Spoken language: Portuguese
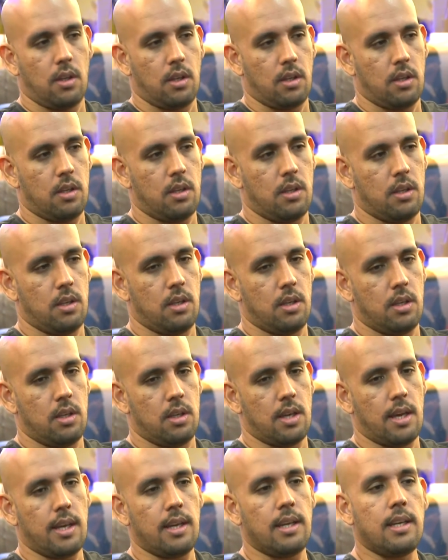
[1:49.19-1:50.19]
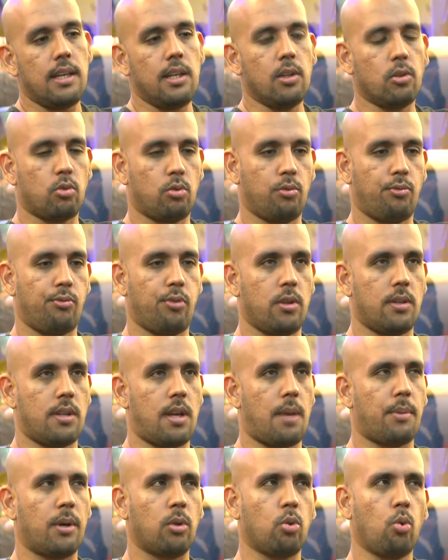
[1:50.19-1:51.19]
E, e, aí nisso foi na
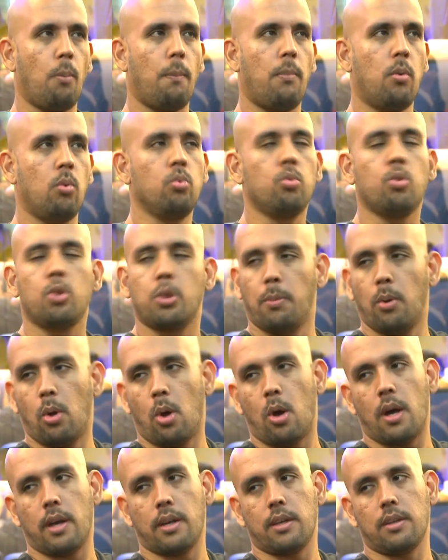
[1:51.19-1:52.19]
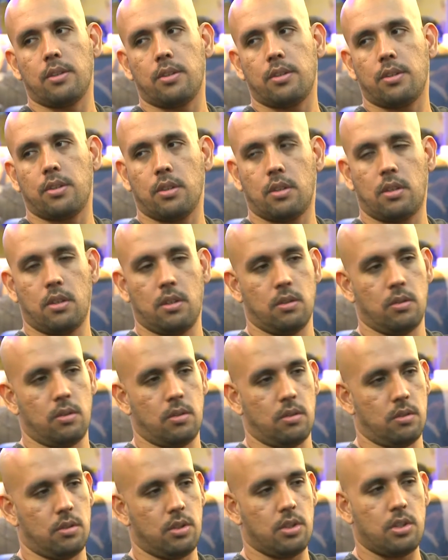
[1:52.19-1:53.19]
época do boom dos blogs, que,
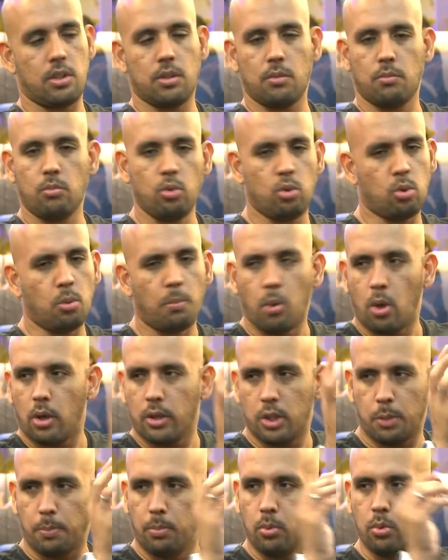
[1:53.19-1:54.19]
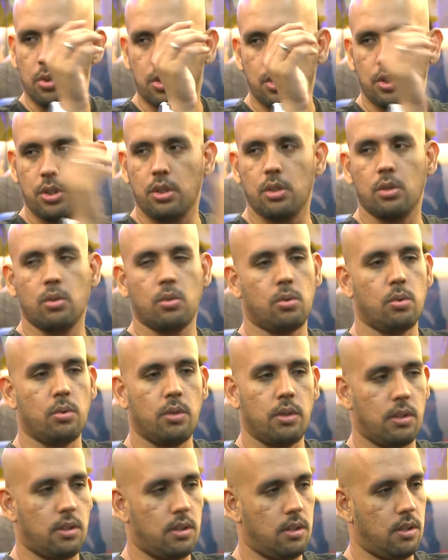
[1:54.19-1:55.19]
onde tinha muito blog explodindo
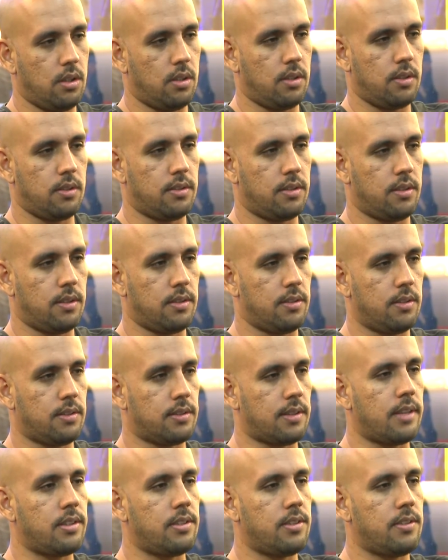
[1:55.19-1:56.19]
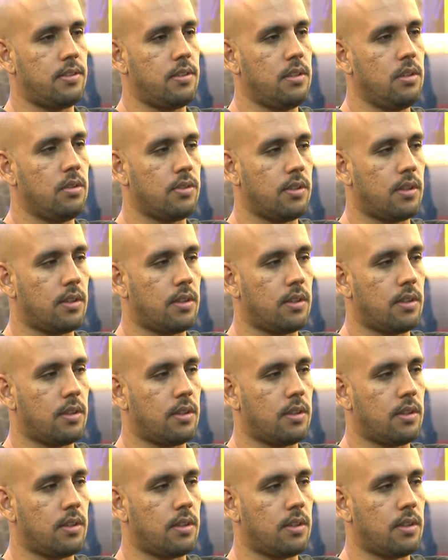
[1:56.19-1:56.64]
e esses sitezinhos e